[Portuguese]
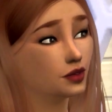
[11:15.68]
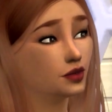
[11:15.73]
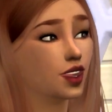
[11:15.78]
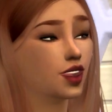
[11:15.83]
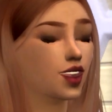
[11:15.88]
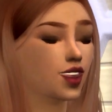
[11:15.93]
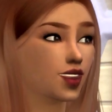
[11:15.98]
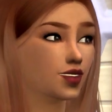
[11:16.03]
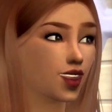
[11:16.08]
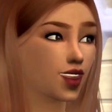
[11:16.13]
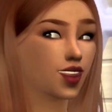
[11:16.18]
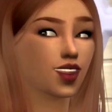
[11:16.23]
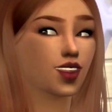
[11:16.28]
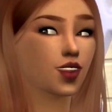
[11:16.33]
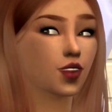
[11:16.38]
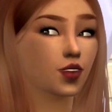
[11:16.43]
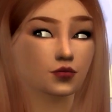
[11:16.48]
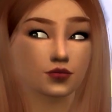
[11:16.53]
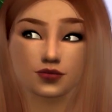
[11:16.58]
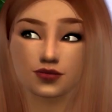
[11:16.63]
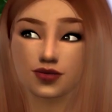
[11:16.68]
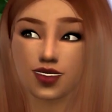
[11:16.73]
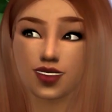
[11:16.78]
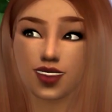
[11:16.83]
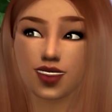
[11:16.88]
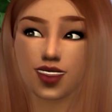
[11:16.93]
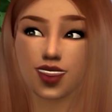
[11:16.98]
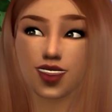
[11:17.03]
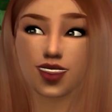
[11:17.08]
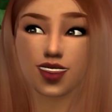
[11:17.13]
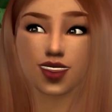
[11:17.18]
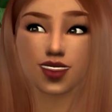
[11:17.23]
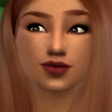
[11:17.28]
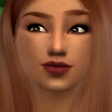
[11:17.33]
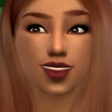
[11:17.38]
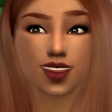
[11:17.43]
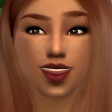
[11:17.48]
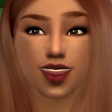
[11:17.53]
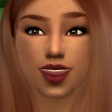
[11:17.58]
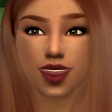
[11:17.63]
Boa noite, Rito.
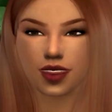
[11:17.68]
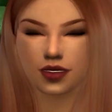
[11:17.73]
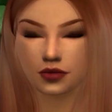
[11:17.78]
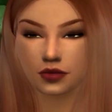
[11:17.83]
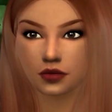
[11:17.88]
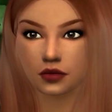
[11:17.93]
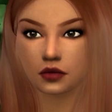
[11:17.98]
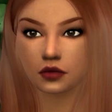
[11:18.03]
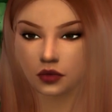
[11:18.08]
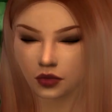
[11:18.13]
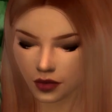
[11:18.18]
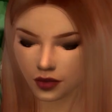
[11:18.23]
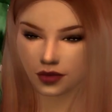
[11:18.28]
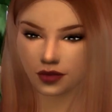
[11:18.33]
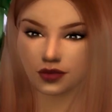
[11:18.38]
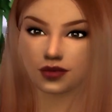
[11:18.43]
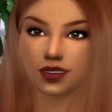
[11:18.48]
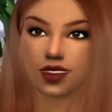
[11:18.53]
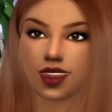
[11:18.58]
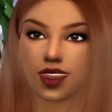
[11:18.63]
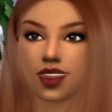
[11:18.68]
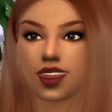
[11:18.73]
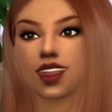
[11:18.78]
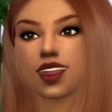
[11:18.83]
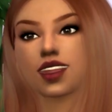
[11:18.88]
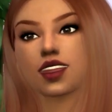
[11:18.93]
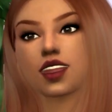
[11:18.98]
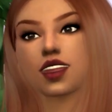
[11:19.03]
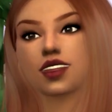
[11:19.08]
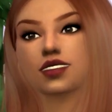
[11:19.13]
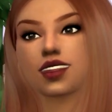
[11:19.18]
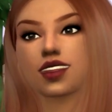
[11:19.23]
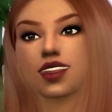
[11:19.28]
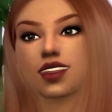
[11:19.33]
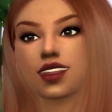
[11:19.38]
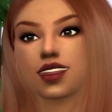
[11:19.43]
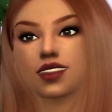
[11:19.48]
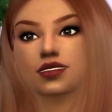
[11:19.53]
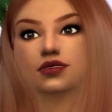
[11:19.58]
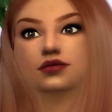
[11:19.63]
Bom, eu também vou seguir a
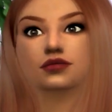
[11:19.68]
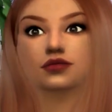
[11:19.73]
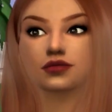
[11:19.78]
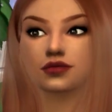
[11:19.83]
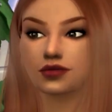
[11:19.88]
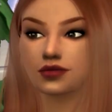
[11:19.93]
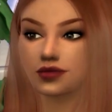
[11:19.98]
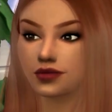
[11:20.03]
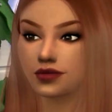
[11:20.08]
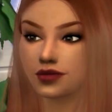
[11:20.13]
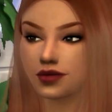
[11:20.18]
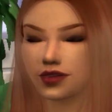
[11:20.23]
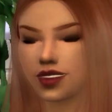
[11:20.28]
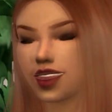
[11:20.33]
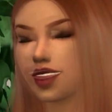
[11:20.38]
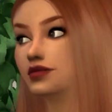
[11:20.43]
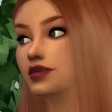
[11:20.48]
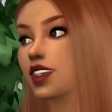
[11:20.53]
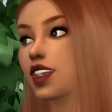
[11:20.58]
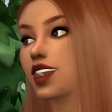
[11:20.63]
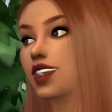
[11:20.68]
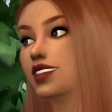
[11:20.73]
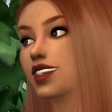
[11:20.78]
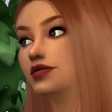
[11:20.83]
estratégia do grupo,